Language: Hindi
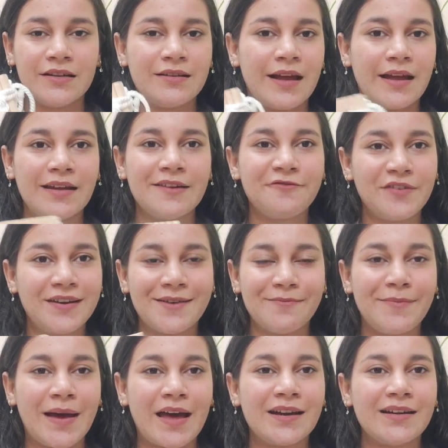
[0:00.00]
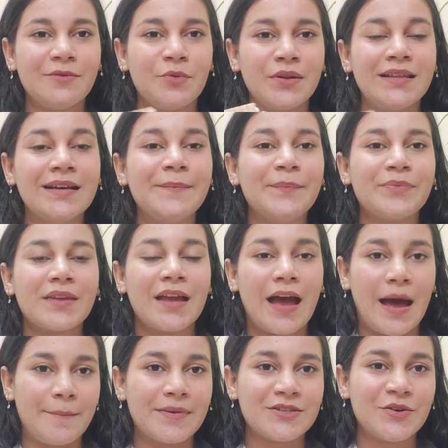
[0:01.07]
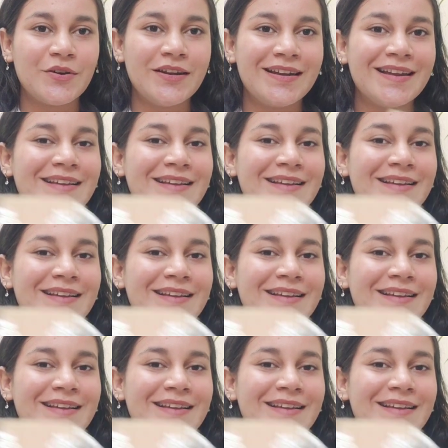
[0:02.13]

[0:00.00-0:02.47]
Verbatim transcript: लाइक इफ़ यू कंपेयर इट विद अमेज़ोन